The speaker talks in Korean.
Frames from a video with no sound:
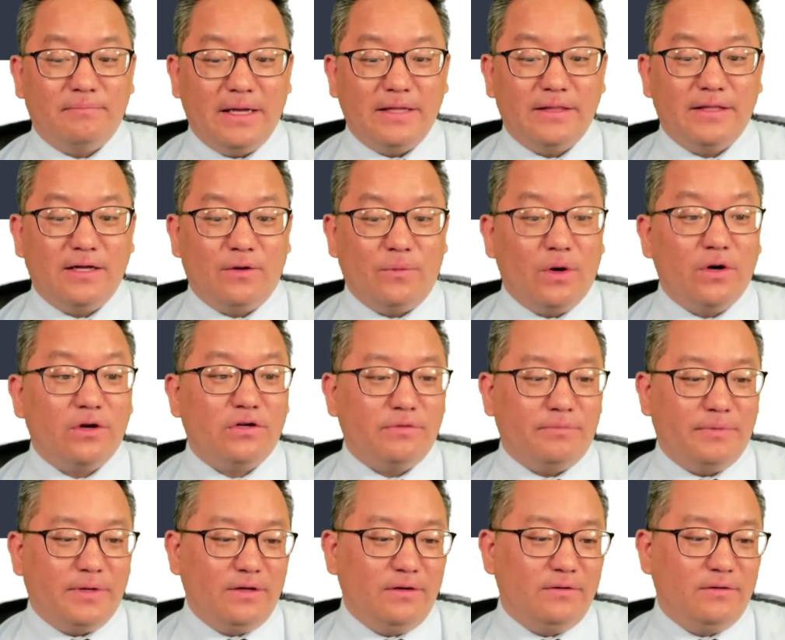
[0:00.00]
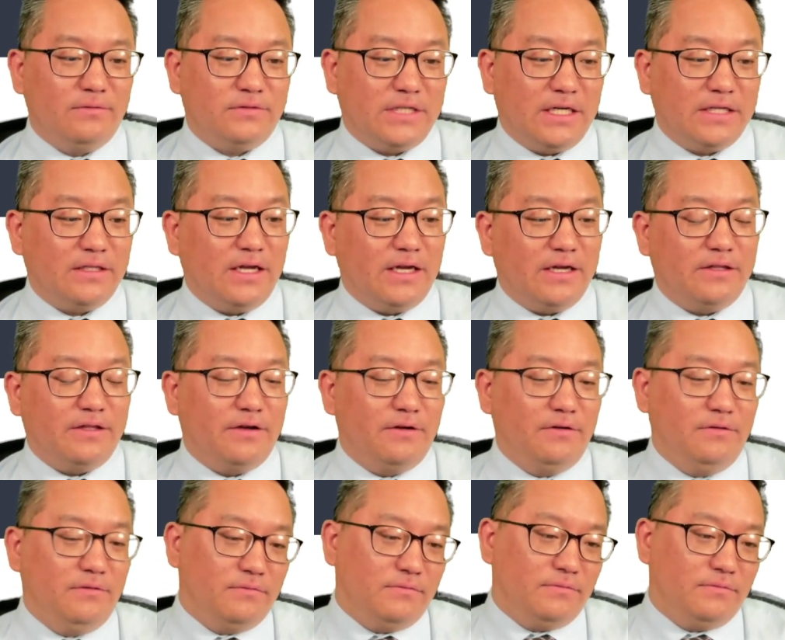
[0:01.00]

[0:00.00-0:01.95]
매달 월급이 장난 아니네요.